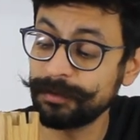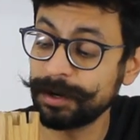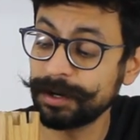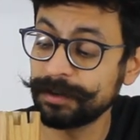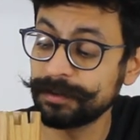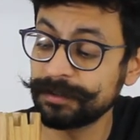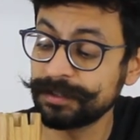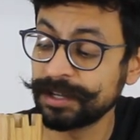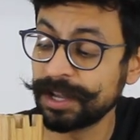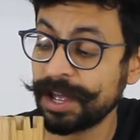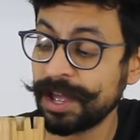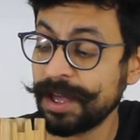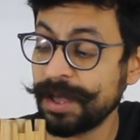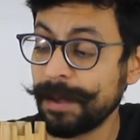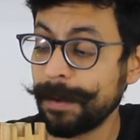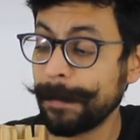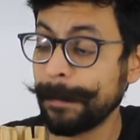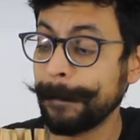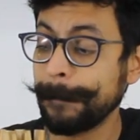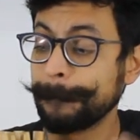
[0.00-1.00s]
Dragons.
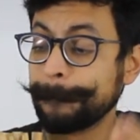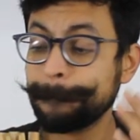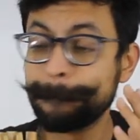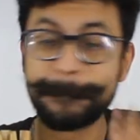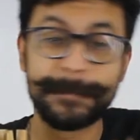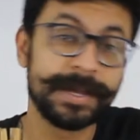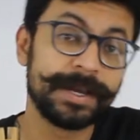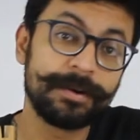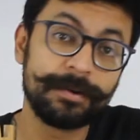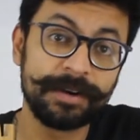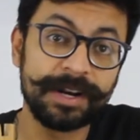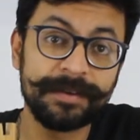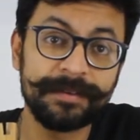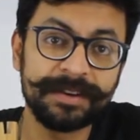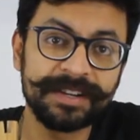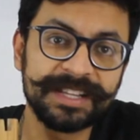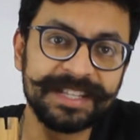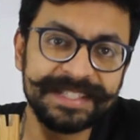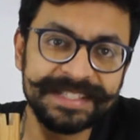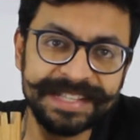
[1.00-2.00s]
Pero la
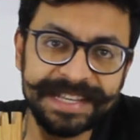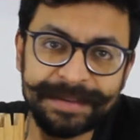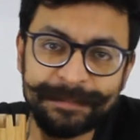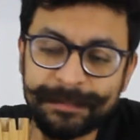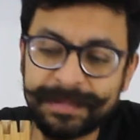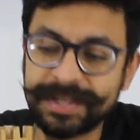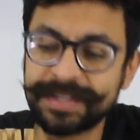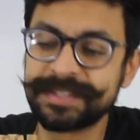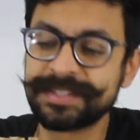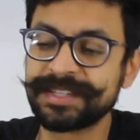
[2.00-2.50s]
verdad es que me